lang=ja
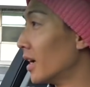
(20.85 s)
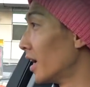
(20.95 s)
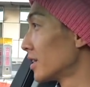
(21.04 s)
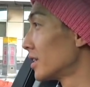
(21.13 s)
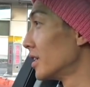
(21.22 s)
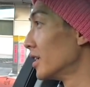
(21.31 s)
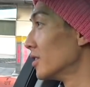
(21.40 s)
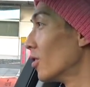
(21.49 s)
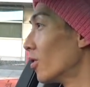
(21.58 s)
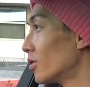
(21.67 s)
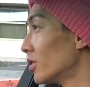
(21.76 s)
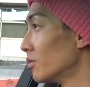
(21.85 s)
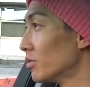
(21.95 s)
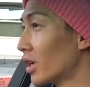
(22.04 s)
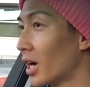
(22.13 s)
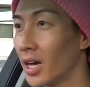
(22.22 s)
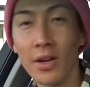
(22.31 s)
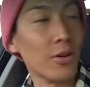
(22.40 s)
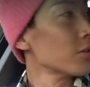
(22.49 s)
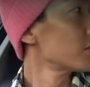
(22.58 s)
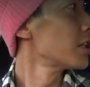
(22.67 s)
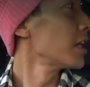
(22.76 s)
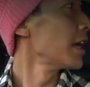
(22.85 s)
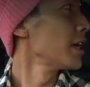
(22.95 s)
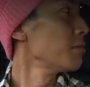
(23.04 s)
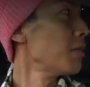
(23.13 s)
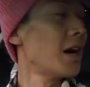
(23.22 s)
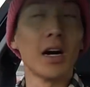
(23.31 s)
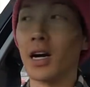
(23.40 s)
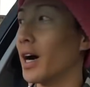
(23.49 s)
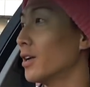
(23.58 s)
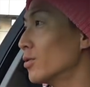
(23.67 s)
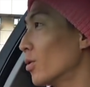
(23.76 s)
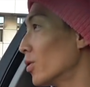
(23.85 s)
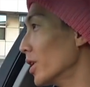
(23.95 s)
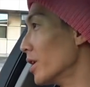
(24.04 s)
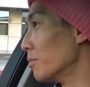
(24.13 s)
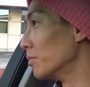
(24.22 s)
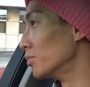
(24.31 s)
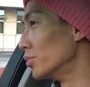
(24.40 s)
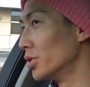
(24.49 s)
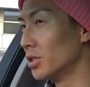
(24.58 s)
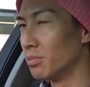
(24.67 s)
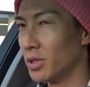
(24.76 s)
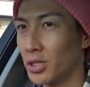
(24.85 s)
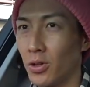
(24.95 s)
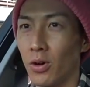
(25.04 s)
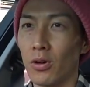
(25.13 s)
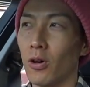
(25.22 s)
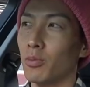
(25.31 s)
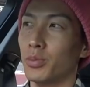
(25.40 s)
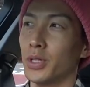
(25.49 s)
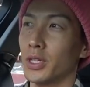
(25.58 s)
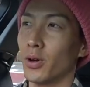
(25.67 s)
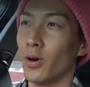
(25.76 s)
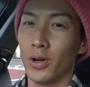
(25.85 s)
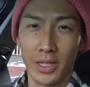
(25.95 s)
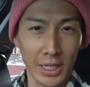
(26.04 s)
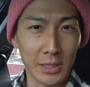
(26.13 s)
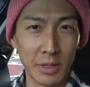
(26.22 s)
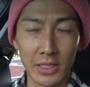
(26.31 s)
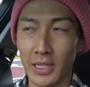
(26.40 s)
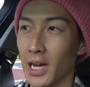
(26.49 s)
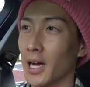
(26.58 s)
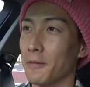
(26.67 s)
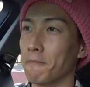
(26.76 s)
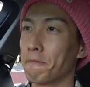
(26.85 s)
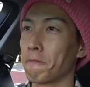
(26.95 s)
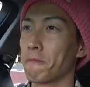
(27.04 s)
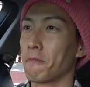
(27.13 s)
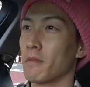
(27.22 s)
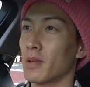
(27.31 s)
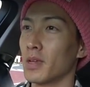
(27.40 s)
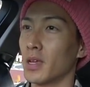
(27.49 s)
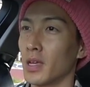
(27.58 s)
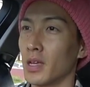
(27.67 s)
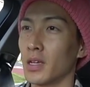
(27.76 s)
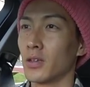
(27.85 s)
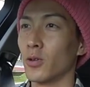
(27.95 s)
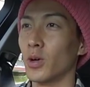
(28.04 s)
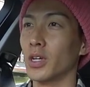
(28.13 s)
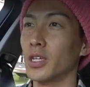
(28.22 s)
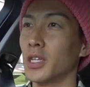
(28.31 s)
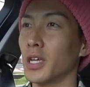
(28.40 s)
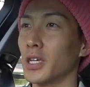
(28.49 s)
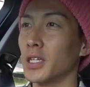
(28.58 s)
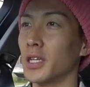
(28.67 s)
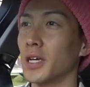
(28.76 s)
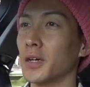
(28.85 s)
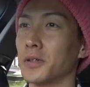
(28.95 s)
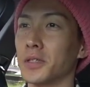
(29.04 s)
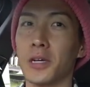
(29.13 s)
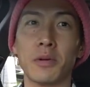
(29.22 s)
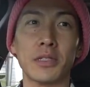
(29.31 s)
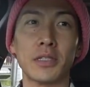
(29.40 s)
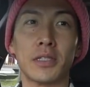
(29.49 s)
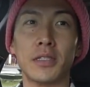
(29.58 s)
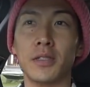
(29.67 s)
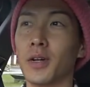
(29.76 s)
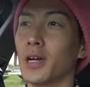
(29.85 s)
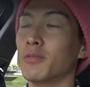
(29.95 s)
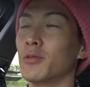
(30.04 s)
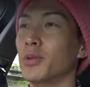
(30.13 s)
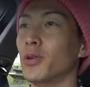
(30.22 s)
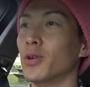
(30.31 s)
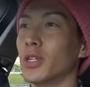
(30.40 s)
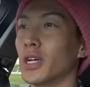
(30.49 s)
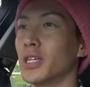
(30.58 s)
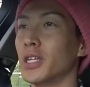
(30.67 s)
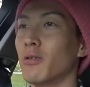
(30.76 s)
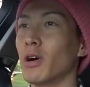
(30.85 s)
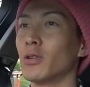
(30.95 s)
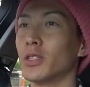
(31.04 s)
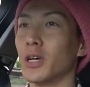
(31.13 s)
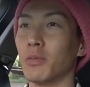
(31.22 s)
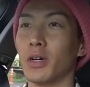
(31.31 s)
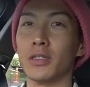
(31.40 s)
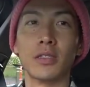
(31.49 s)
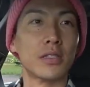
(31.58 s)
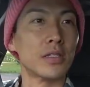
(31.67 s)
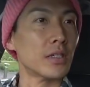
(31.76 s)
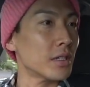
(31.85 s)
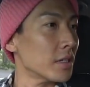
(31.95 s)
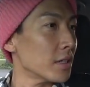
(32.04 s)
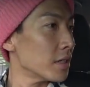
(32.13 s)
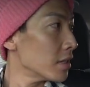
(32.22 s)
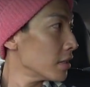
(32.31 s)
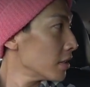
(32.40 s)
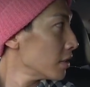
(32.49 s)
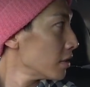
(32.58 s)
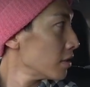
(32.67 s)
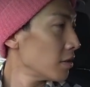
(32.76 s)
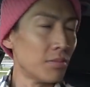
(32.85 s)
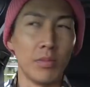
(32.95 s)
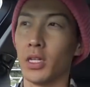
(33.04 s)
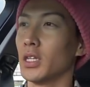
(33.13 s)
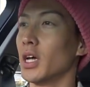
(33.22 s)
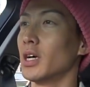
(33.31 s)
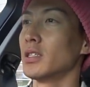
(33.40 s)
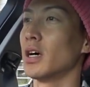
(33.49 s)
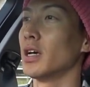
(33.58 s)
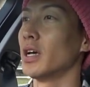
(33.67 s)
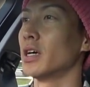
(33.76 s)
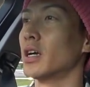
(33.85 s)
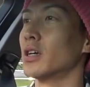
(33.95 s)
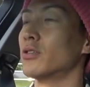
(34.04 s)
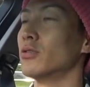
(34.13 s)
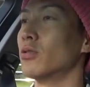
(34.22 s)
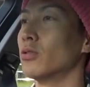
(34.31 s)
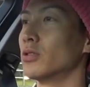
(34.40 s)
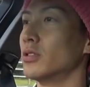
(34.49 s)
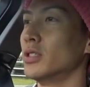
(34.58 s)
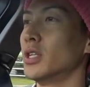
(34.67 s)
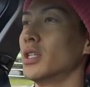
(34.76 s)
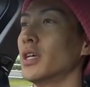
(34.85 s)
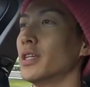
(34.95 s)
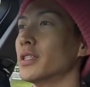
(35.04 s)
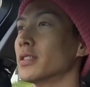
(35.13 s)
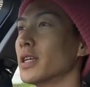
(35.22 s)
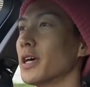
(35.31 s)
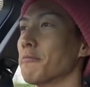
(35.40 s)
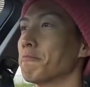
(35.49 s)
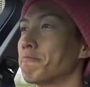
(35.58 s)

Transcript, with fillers: アッキーの送り迎えをして今帰るとこで、無事ミッションコンプリートいたしました。今日はいい天気でございます。ドライブ日和な日ではございます。まだね、朝早いから空港空いてていいですね。